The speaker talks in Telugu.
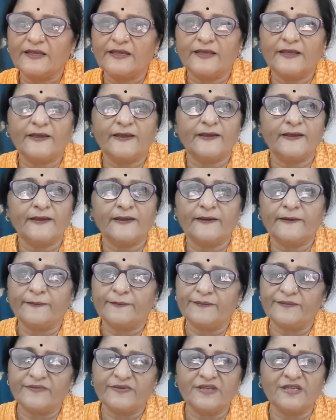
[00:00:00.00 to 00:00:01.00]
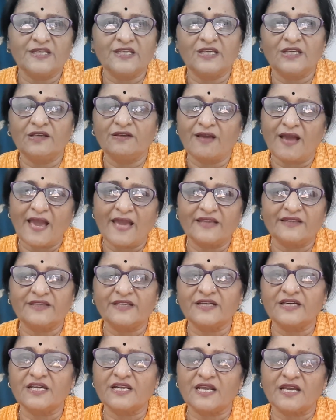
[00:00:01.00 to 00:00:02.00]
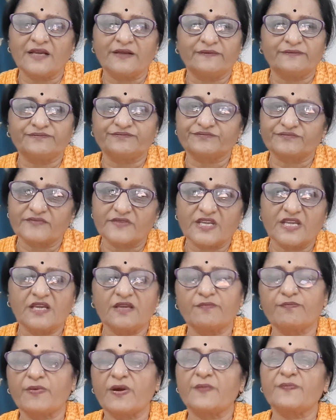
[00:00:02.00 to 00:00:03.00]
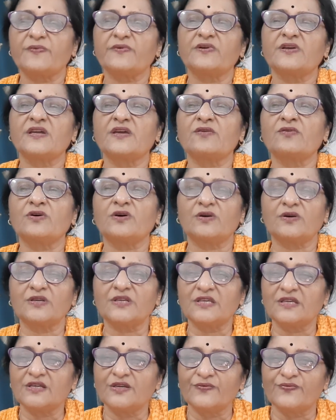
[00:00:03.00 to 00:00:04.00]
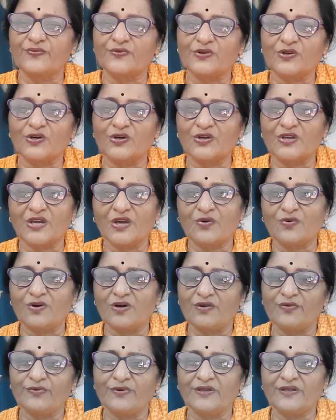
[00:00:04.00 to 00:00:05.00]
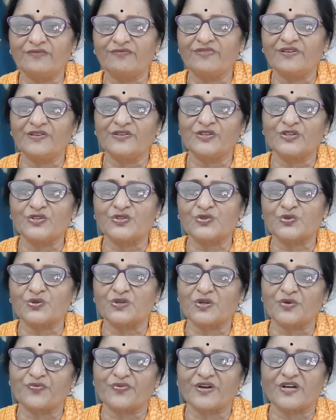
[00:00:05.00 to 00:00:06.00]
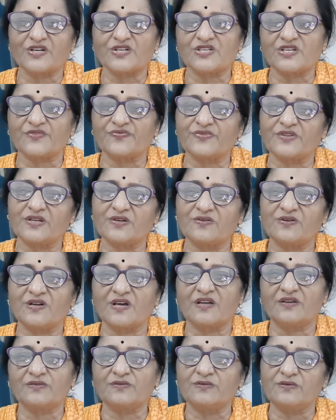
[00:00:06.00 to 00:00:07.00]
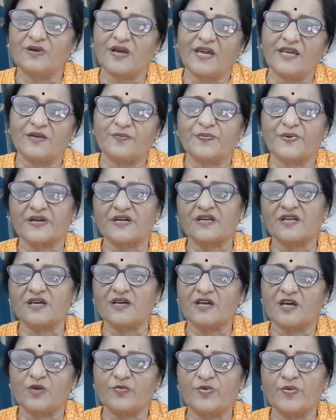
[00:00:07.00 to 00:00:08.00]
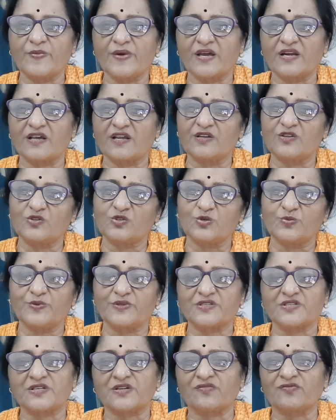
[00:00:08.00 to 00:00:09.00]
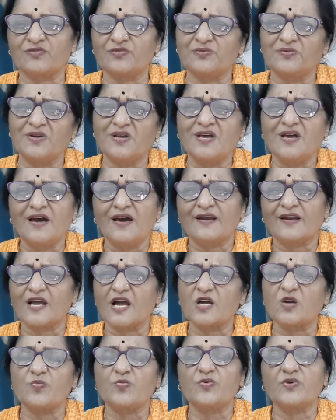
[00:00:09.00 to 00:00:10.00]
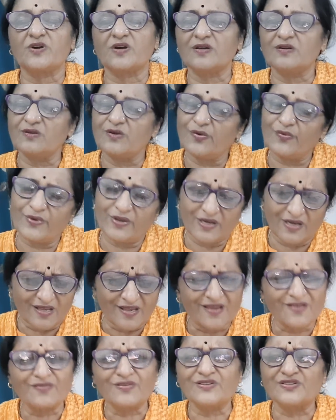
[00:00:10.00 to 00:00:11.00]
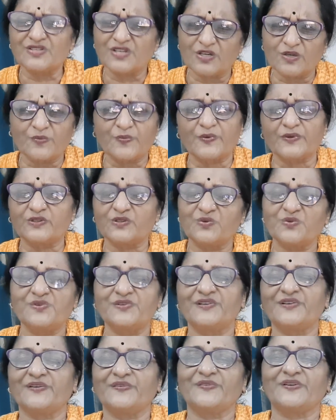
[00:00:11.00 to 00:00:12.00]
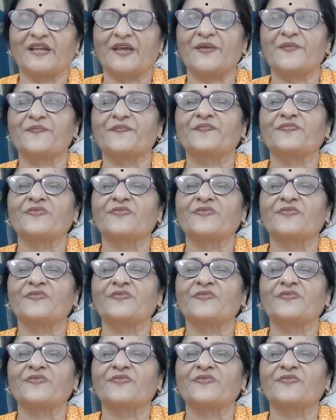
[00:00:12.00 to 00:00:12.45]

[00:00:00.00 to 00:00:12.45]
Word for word: ఈ ఈ ఆయన దగ్గర ఏ పాపం ఏవో ఈ గిఫ్ట్లో ఏవో అవి ఇవి తీసుకున్న ఫ్రెండ్స్ అందరు కూడాను ఆయన పట్ల అభిమానాన్ని చూపిస్తాము రాకపోకలు అవన్నీ ఏవో జరిగిపోతూ ఉంటూ ఉంటాయి